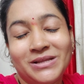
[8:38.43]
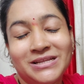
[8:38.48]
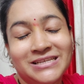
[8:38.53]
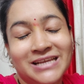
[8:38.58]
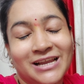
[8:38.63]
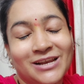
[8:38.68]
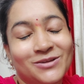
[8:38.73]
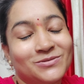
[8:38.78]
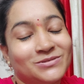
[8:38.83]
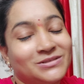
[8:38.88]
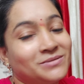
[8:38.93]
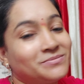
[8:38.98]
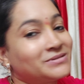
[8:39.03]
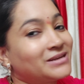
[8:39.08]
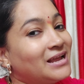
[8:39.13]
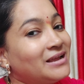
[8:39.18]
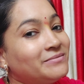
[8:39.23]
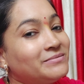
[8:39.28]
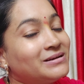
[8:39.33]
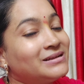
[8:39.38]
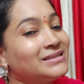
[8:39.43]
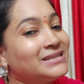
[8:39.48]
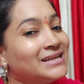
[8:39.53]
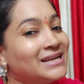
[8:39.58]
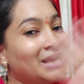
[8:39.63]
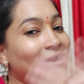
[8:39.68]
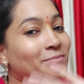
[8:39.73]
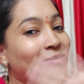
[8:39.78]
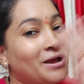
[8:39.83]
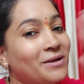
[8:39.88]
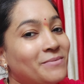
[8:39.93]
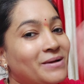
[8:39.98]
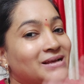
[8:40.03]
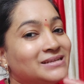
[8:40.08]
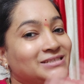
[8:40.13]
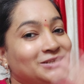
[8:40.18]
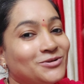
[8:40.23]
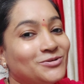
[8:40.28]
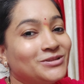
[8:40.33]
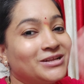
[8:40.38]
प्लीज़ चैनल को सब्सक्राइब कर देना बाय
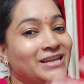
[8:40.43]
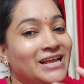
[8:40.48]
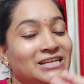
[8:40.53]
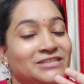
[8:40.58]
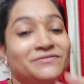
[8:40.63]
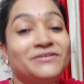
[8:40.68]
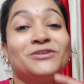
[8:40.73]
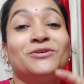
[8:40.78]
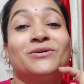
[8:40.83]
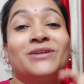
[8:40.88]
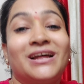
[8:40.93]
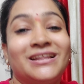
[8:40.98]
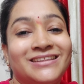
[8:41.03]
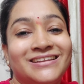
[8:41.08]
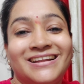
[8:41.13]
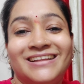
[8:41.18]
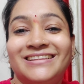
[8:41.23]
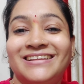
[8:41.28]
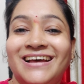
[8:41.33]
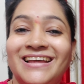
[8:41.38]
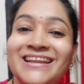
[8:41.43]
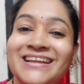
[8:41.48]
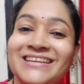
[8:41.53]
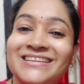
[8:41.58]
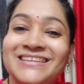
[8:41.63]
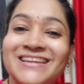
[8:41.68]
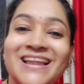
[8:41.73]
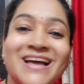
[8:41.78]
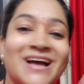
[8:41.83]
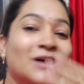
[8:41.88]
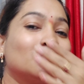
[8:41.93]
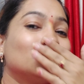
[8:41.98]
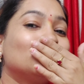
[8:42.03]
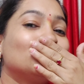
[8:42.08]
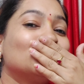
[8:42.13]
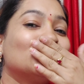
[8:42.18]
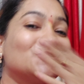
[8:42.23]
बाय सी यू द नेक्स्ट वीडियो राधे राधे हरे कृष्णा